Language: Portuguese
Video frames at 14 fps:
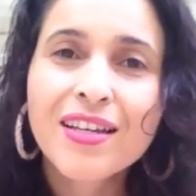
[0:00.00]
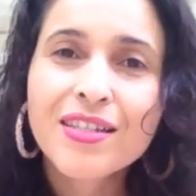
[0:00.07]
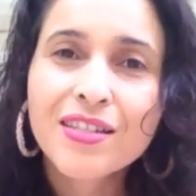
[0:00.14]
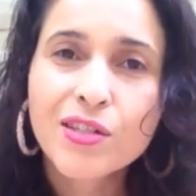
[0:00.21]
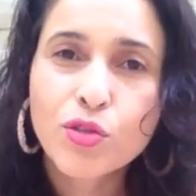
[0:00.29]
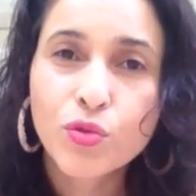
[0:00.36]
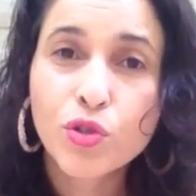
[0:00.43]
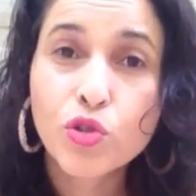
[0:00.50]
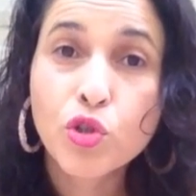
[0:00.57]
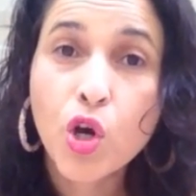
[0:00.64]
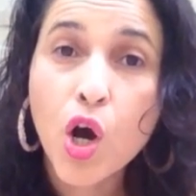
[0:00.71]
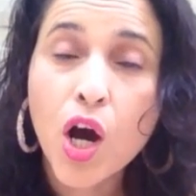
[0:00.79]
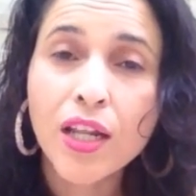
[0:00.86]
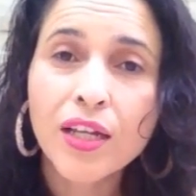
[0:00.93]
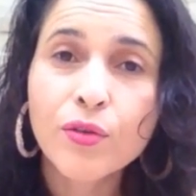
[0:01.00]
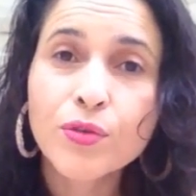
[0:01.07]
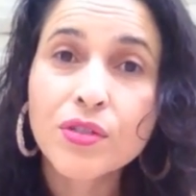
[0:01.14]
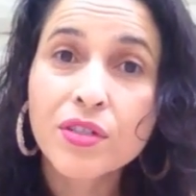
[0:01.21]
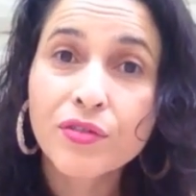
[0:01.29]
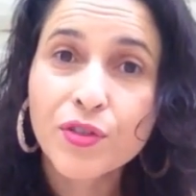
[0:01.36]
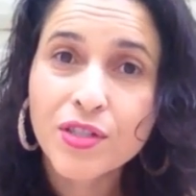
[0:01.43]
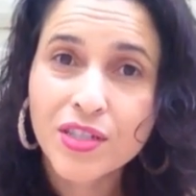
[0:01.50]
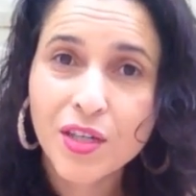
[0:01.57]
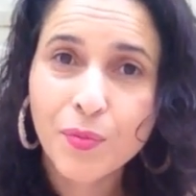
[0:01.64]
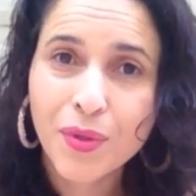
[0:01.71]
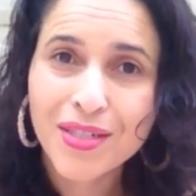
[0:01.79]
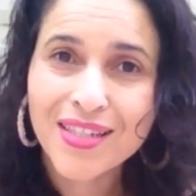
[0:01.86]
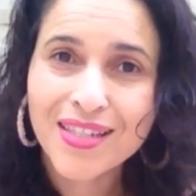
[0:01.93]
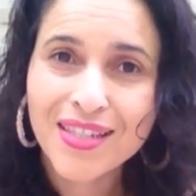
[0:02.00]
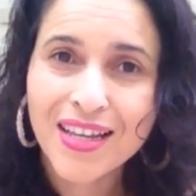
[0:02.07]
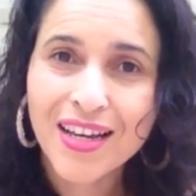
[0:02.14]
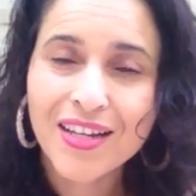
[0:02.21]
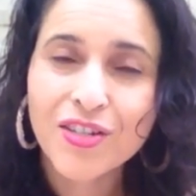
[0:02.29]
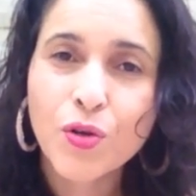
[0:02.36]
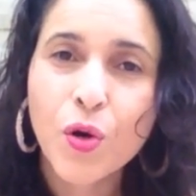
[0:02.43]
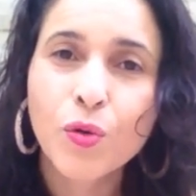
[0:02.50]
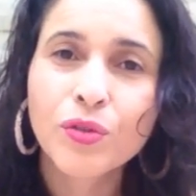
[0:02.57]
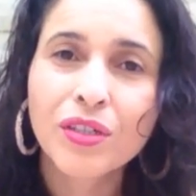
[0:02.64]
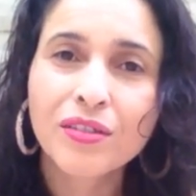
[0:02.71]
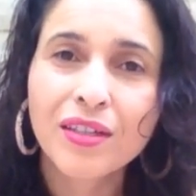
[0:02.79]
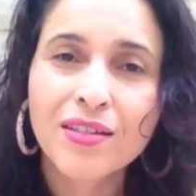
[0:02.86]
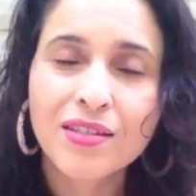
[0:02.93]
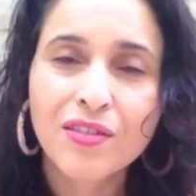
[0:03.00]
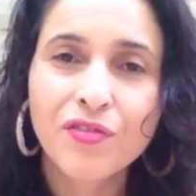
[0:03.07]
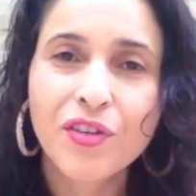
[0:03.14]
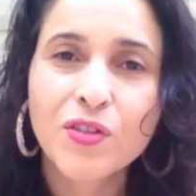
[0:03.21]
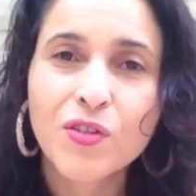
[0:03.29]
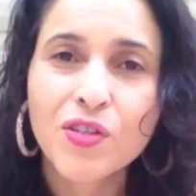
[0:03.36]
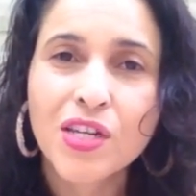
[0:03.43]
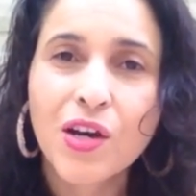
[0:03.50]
Se sua escola ou se você precisar de contratar serviços